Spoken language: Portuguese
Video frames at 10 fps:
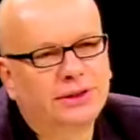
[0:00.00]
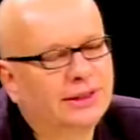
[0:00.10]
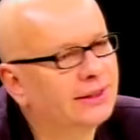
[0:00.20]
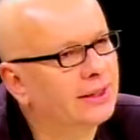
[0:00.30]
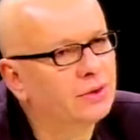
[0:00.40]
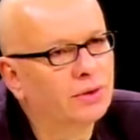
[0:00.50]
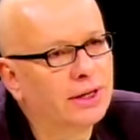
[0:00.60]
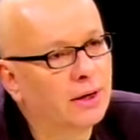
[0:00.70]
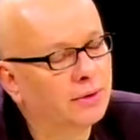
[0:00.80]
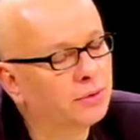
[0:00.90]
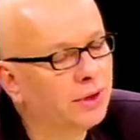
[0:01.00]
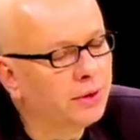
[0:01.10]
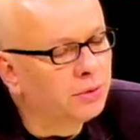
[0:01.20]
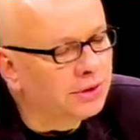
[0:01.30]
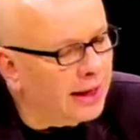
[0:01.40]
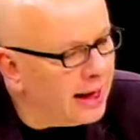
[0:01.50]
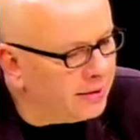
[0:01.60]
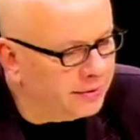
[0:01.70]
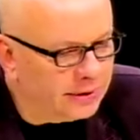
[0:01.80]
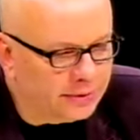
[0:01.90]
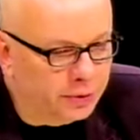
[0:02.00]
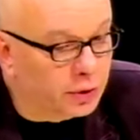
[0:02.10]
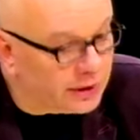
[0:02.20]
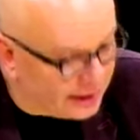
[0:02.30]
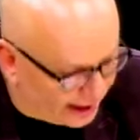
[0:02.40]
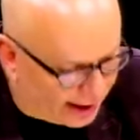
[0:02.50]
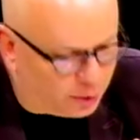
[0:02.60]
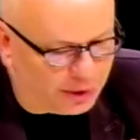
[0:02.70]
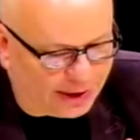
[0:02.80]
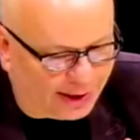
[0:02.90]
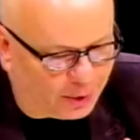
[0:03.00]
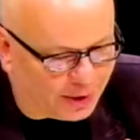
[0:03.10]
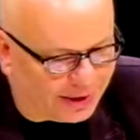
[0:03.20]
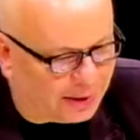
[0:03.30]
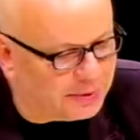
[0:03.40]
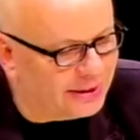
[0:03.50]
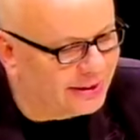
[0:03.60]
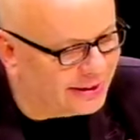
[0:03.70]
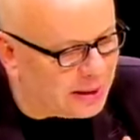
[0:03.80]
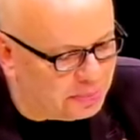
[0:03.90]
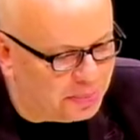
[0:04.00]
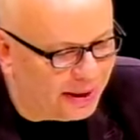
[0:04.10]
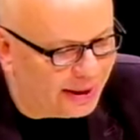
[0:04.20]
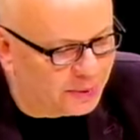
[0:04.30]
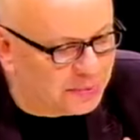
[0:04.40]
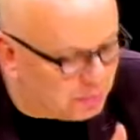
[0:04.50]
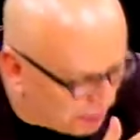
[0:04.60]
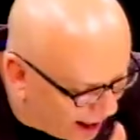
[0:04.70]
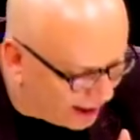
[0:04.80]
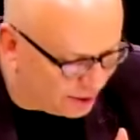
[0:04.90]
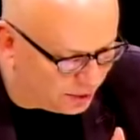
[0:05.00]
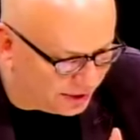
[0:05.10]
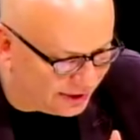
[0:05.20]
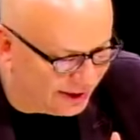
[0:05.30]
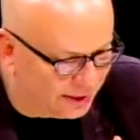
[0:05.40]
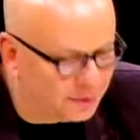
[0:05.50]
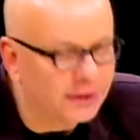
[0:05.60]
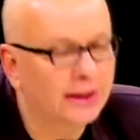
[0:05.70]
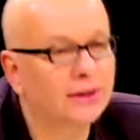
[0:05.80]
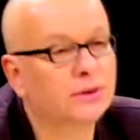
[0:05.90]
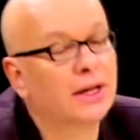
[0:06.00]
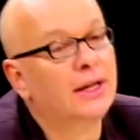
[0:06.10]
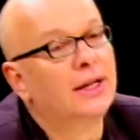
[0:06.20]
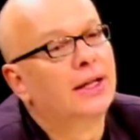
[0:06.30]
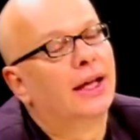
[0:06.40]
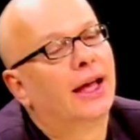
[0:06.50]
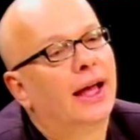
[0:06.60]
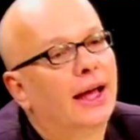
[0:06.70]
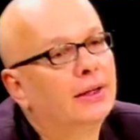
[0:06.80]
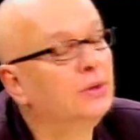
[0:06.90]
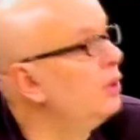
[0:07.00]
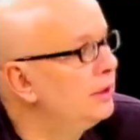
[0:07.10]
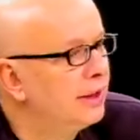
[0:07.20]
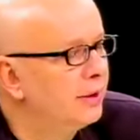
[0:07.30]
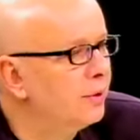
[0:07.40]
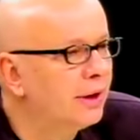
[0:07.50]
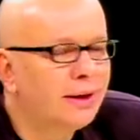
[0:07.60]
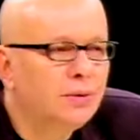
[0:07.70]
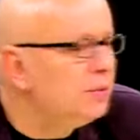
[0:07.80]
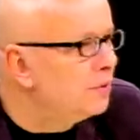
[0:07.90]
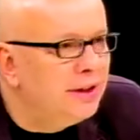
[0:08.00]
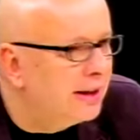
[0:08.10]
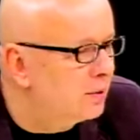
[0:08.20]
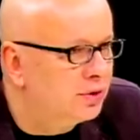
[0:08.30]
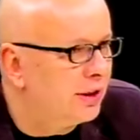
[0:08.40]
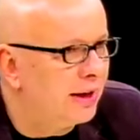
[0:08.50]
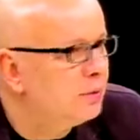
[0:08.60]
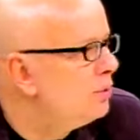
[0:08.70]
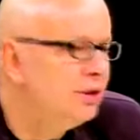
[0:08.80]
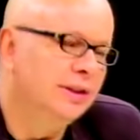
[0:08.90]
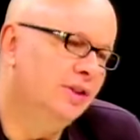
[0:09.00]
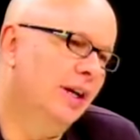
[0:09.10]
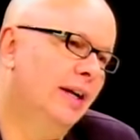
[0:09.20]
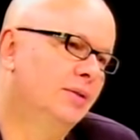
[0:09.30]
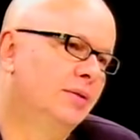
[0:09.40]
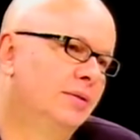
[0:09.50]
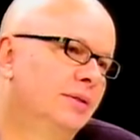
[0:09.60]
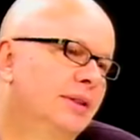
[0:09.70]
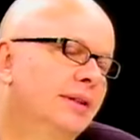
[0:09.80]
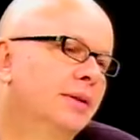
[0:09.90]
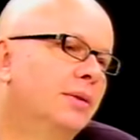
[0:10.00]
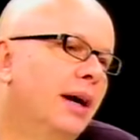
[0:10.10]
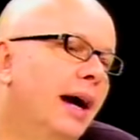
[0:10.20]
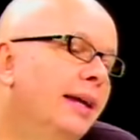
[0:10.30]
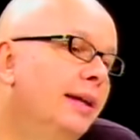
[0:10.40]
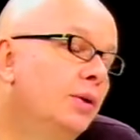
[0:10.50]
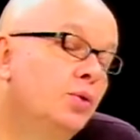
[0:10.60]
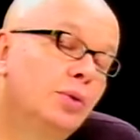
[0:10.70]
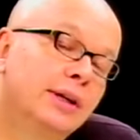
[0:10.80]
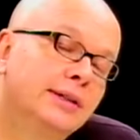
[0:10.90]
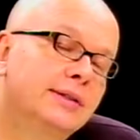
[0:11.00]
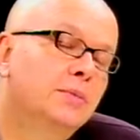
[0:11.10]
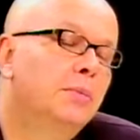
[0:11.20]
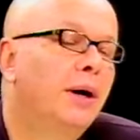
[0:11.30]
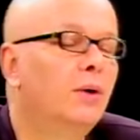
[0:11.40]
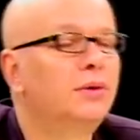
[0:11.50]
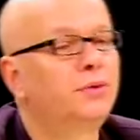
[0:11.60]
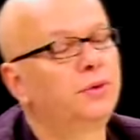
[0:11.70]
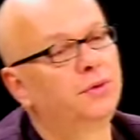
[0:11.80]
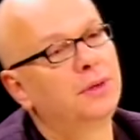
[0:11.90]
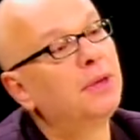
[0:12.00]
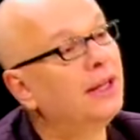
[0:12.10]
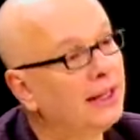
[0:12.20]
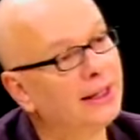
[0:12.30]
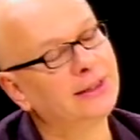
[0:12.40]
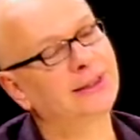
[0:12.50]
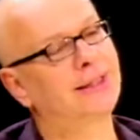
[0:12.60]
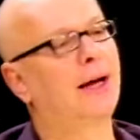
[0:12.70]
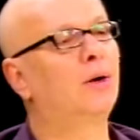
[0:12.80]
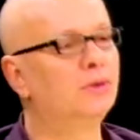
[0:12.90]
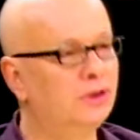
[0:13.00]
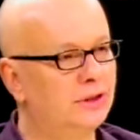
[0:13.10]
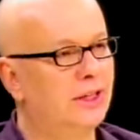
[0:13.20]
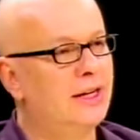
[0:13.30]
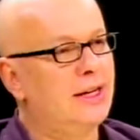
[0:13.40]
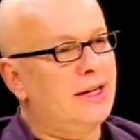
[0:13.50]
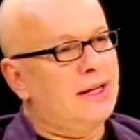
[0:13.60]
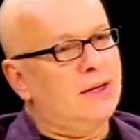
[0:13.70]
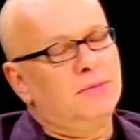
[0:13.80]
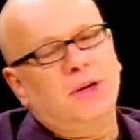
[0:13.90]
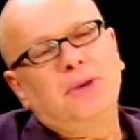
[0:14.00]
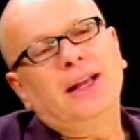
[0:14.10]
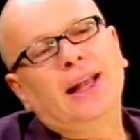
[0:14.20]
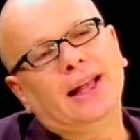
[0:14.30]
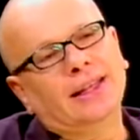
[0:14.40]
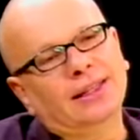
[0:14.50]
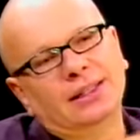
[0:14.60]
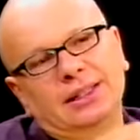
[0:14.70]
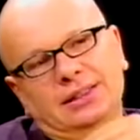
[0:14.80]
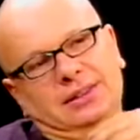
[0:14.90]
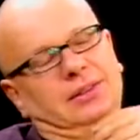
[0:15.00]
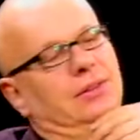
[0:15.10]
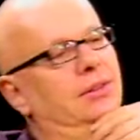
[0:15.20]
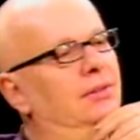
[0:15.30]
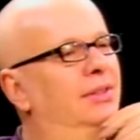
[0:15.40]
foi sensacional. Eu, eu tava, você que é do interior deve saber o impacto que significa isso. É, no interior eu não via no teatro, não tinha teatro, entendeu? Aí eu tô aqui em São Paulo e fui ver Marilena Ansaldi. Uma bailarina Você já